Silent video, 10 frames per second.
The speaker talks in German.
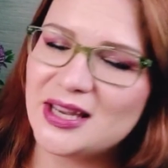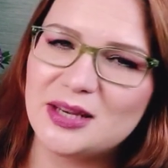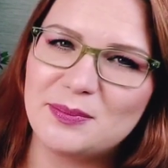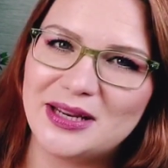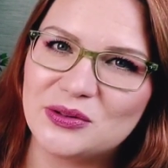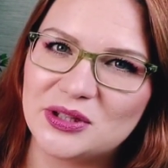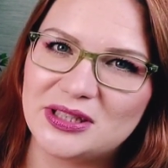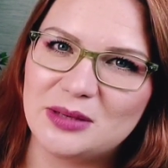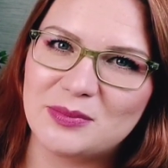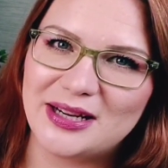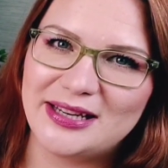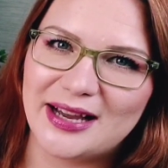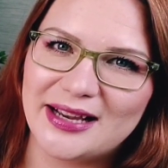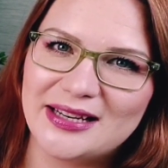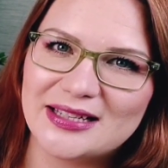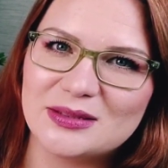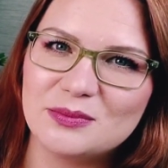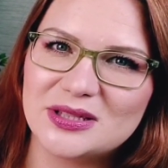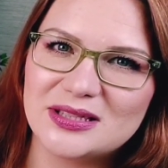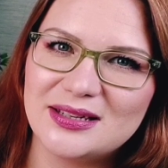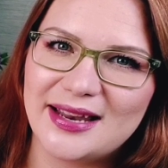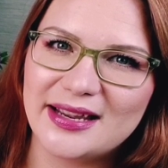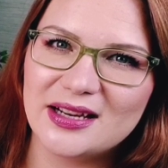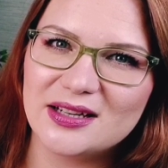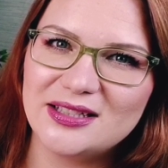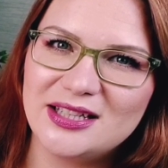Ich blende euch den mal hier ein, der ist ein bisschen länger.